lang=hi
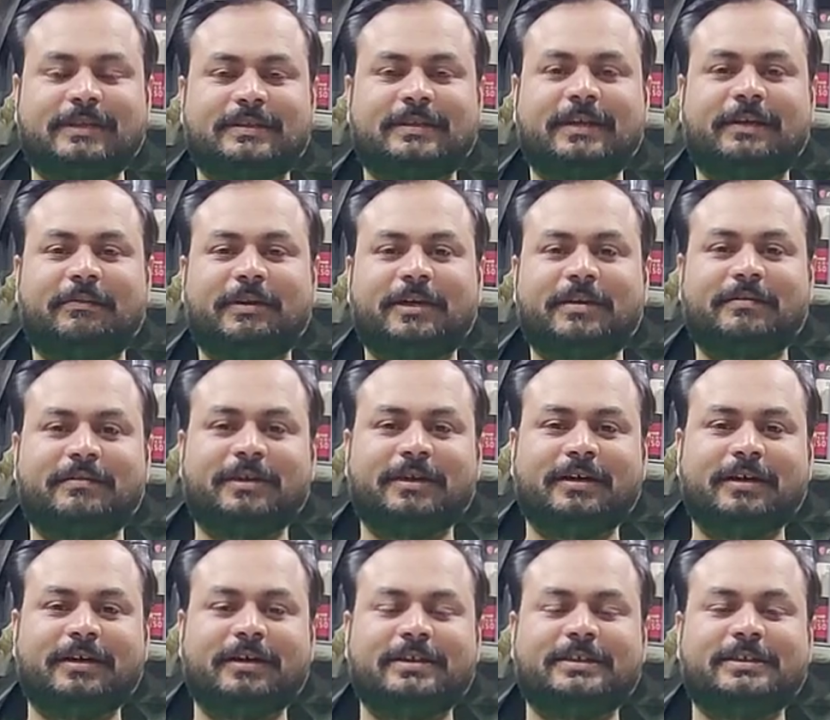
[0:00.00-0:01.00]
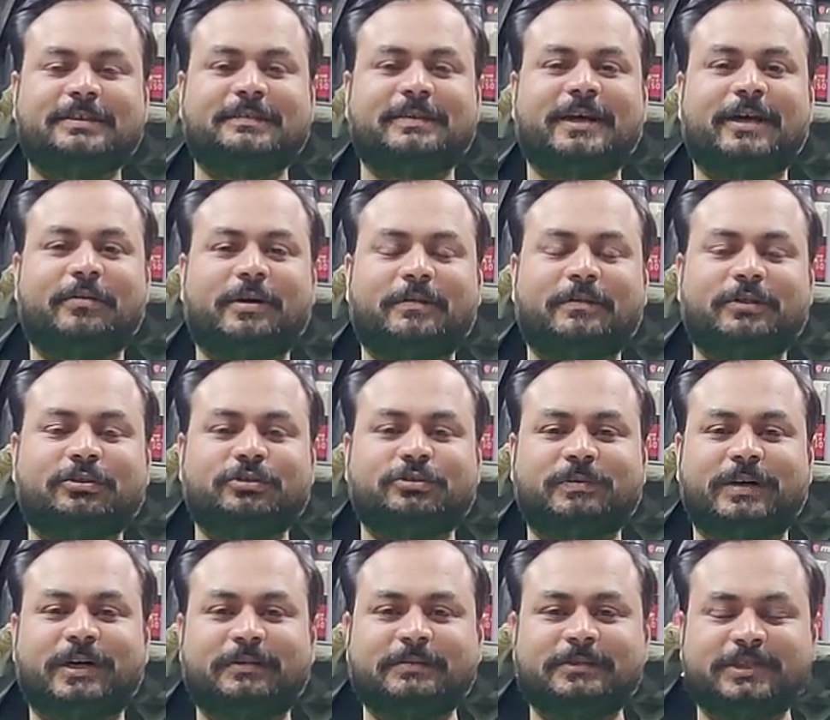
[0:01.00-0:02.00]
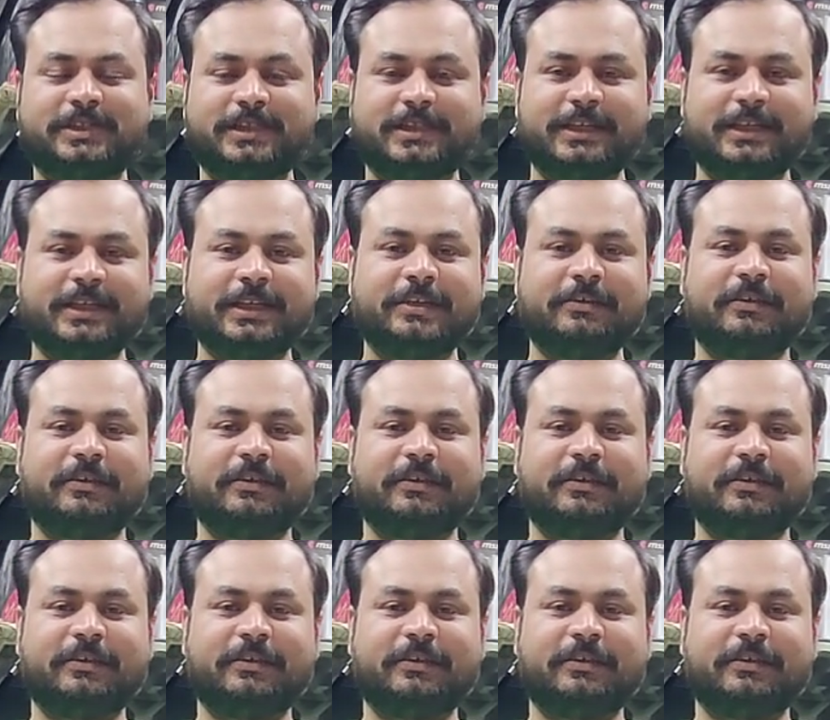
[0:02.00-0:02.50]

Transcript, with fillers: अस्सलाम मैं मोहम्मद उस्मान बशीर